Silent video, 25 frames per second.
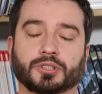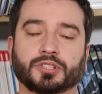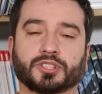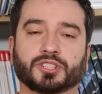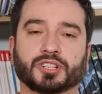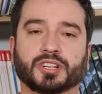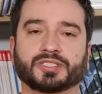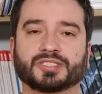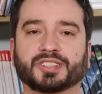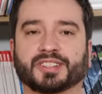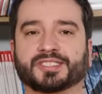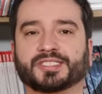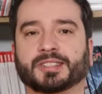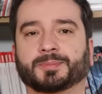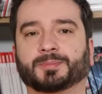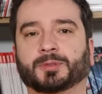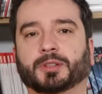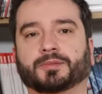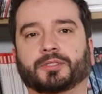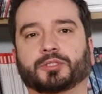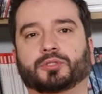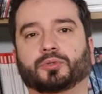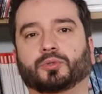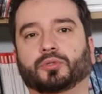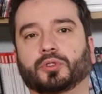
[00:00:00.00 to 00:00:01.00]
No i trzeba
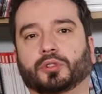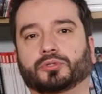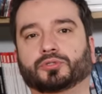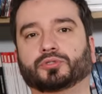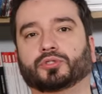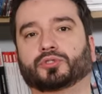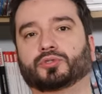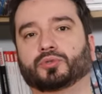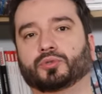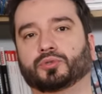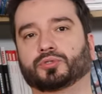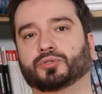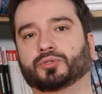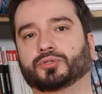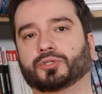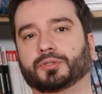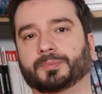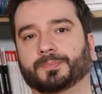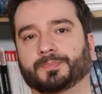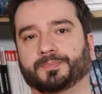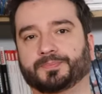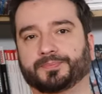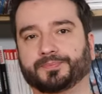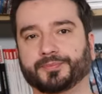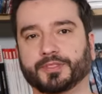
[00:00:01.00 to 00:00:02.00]
zaakceptować ulotność
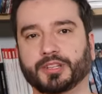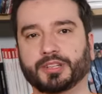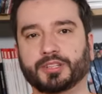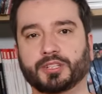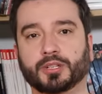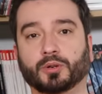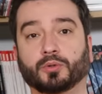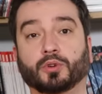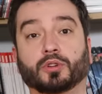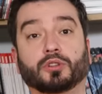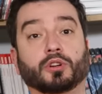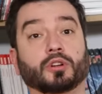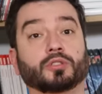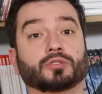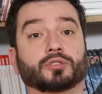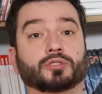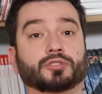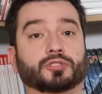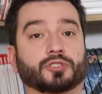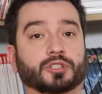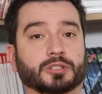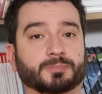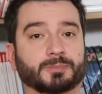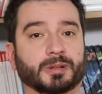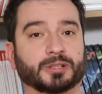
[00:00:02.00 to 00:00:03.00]
uczuć i
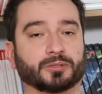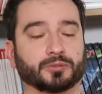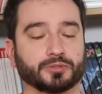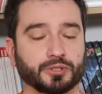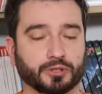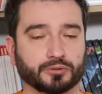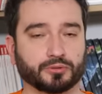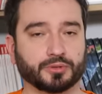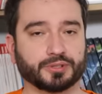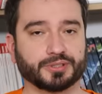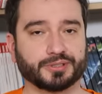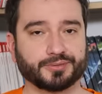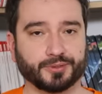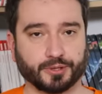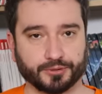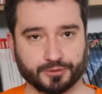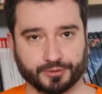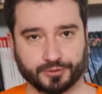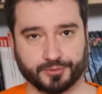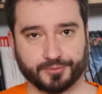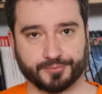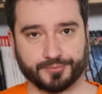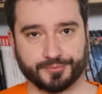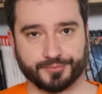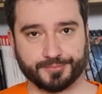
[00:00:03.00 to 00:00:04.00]
nieuchronność rozpadu niektórych
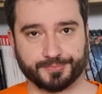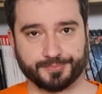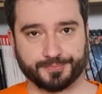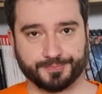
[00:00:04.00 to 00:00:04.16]
związków.